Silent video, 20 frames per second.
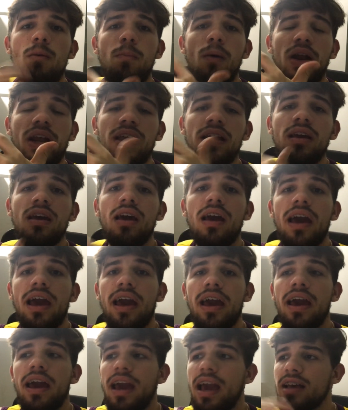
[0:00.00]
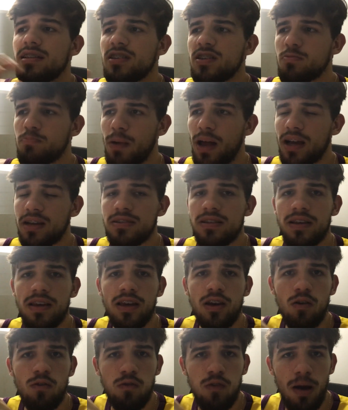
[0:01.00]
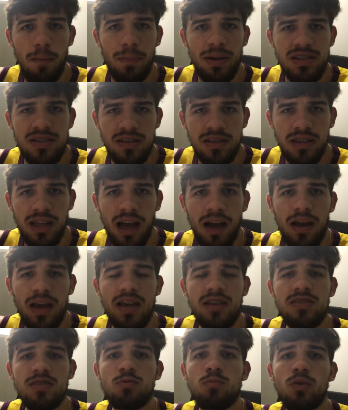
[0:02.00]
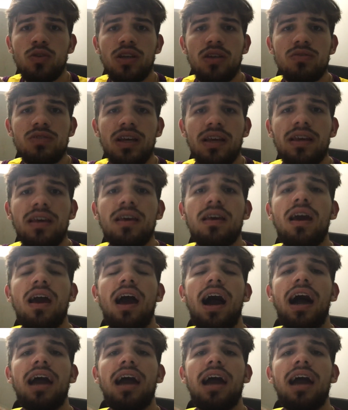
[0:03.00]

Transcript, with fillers: porém, é, essas placas aqui que eu vou apresentar, esses modelos aqui,